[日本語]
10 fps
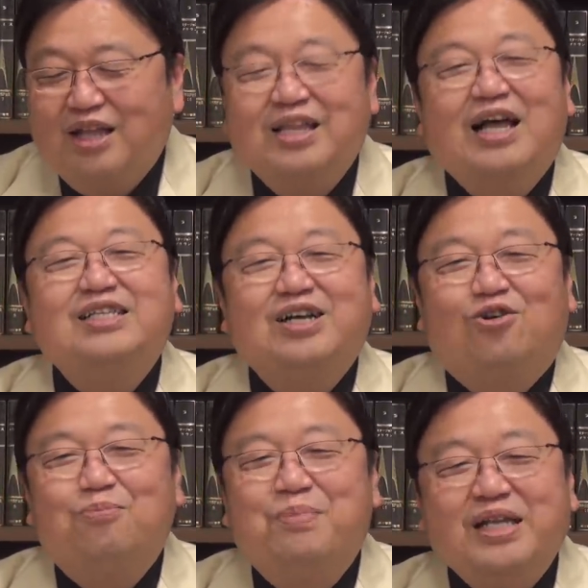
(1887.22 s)
なんせ
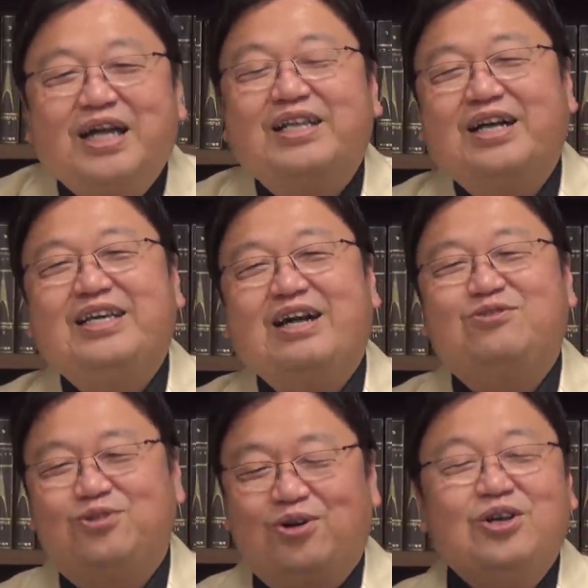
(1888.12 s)
こうベタな
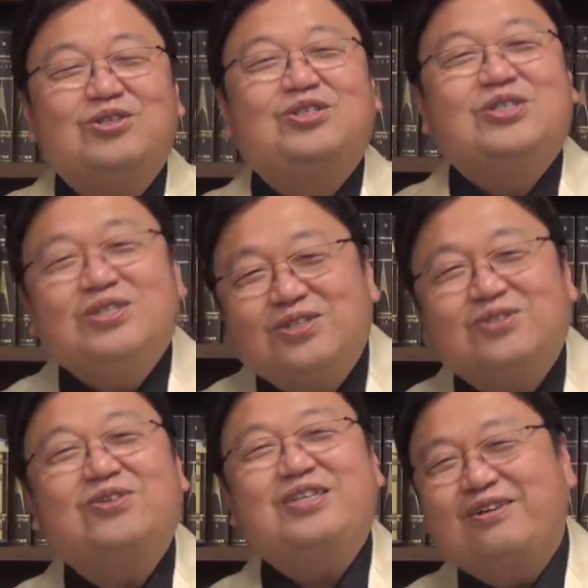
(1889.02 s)
ギャグをずっ
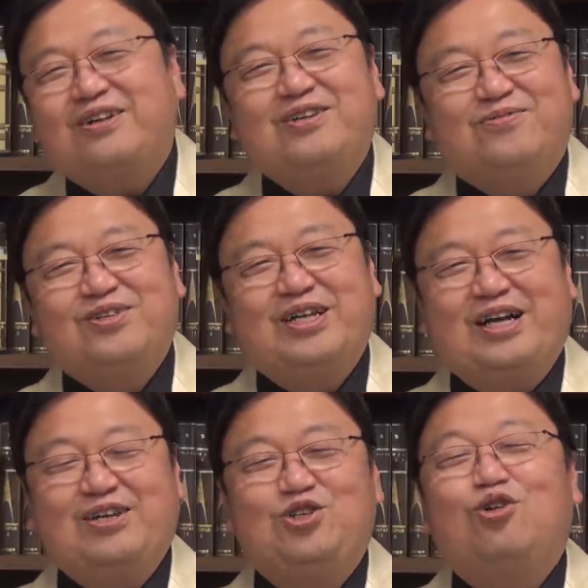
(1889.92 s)
と言ってくれるもんだ
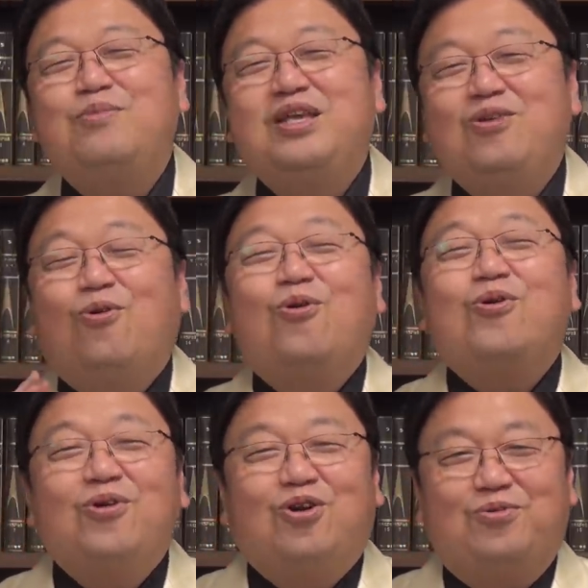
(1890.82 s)
から庶民に
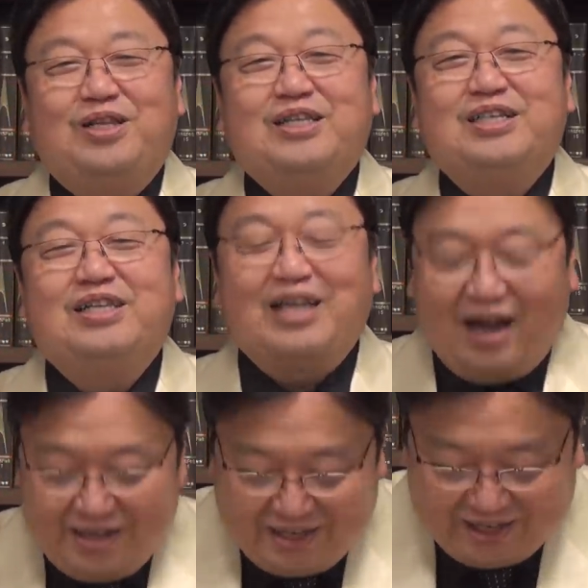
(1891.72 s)
大喜びですね、
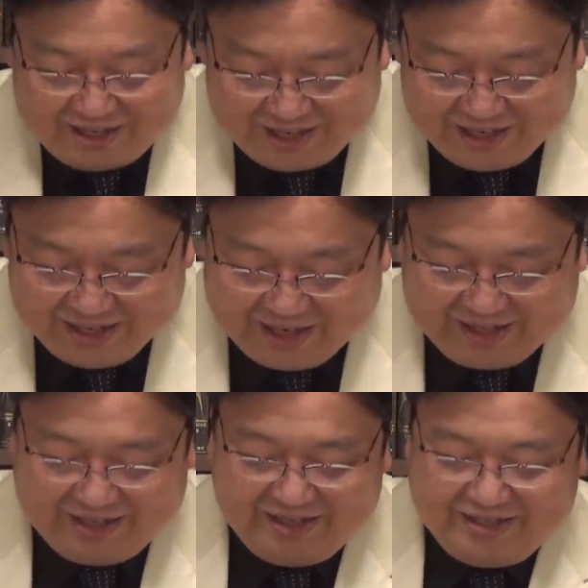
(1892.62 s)
大人気だっ
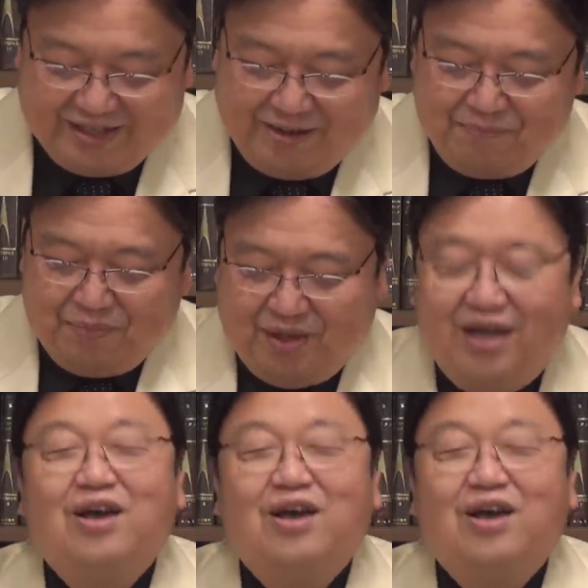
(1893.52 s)
たんですね。で、